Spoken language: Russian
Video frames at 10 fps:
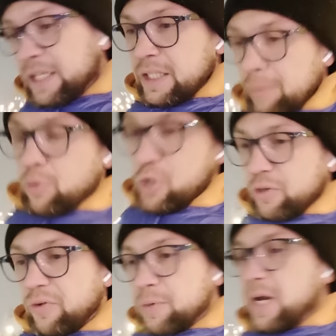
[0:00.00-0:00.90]
Там можно
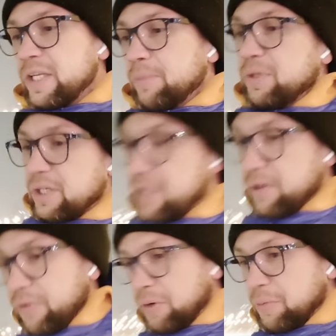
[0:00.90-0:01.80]
выбирать объектив,
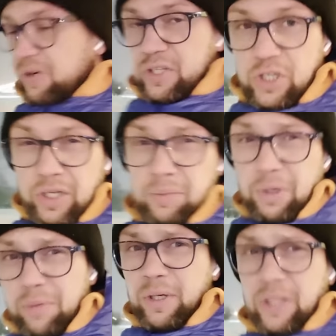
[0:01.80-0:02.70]
либо 24
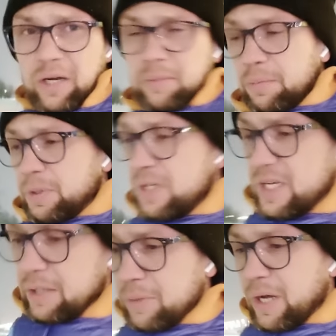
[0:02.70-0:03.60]
мм, либо
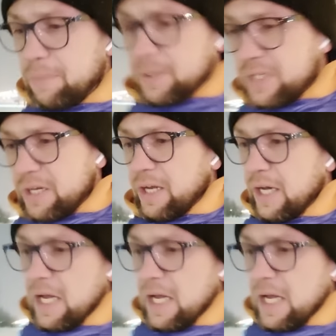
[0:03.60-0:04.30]
50 мегапикселей